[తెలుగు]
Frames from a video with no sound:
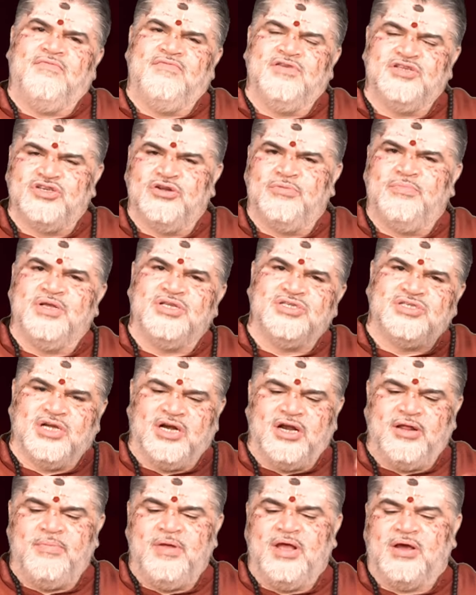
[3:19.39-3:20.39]

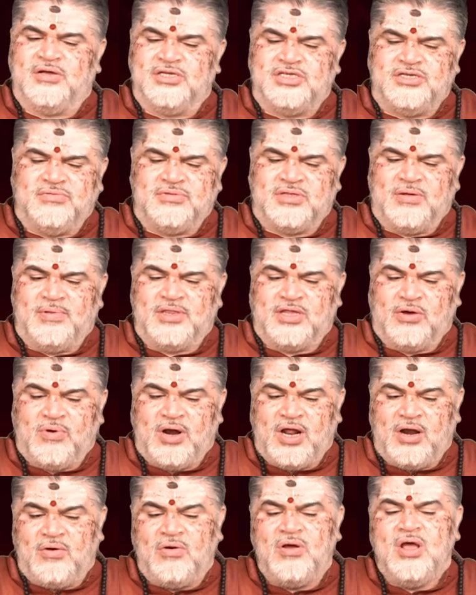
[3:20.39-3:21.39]
విజృంభించండి మీ యొక్క జీవితం అంతా
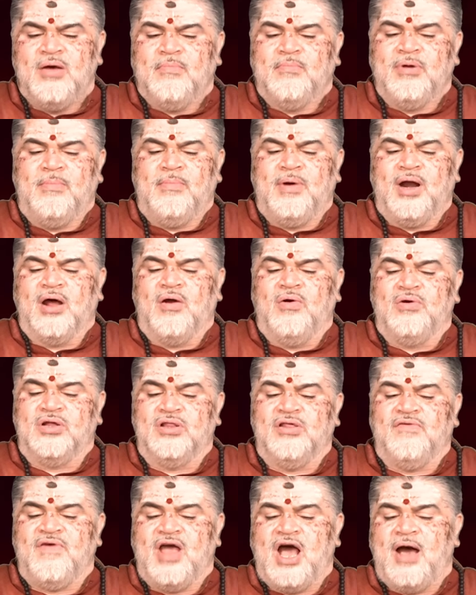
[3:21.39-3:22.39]
కూడాను బ్రహ్మాండంగా
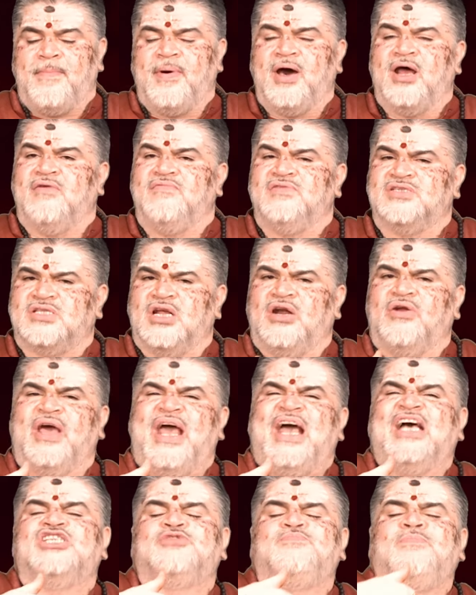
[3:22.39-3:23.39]
ఉంటుంది వ్యాపార విస్తరణకు
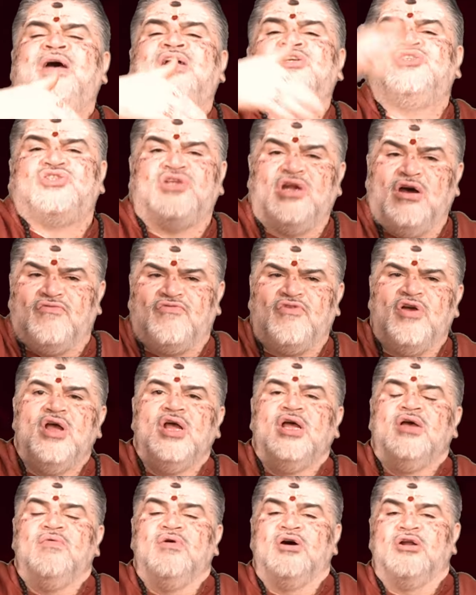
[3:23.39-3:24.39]
ఎక్స్పాన్షన్ ఆఫ్
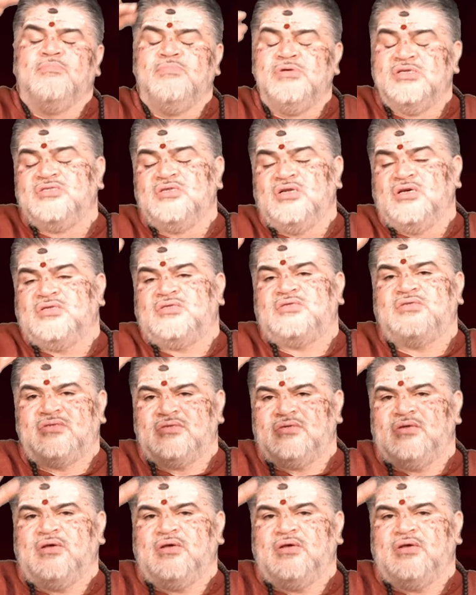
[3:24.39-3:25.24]
యువర్ బిజినెస్